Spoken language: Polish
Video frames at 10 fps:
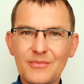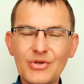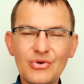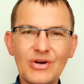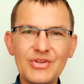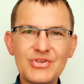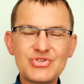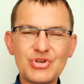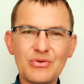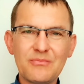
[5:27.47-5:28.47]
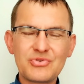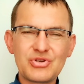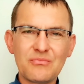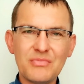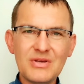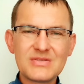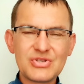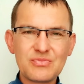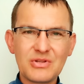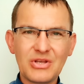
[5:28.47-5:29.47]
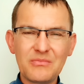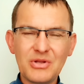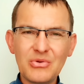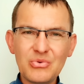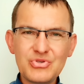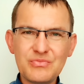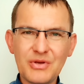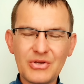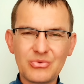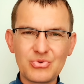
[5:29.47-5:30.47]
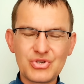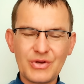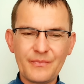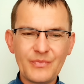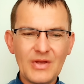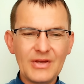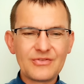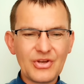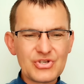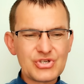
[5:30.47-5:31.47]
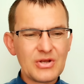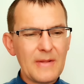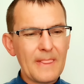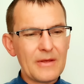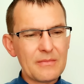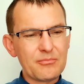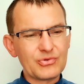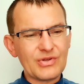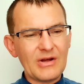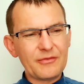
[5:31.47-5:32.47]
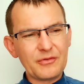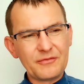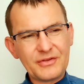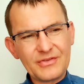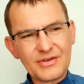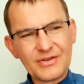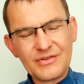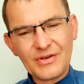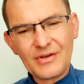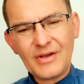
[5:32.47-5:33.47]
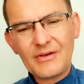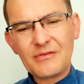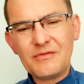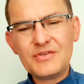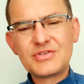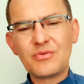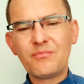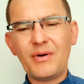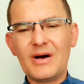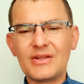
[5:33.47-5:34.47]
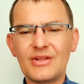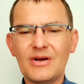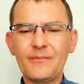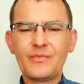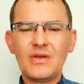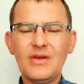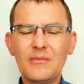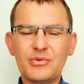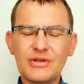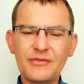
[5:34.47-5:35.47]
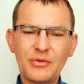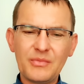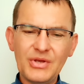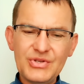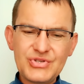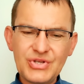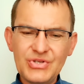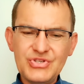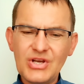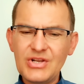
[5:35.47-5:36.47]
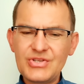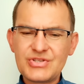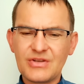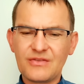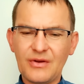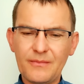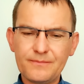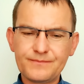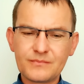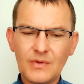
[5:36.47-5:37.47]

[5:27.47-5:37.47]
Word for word: Moi kochani, czy, czy my jesteśmy takimi ludźmi, którzy też e, potrafią wtedy, gdy widzą Pana, potrafią iść i dzielić się tym?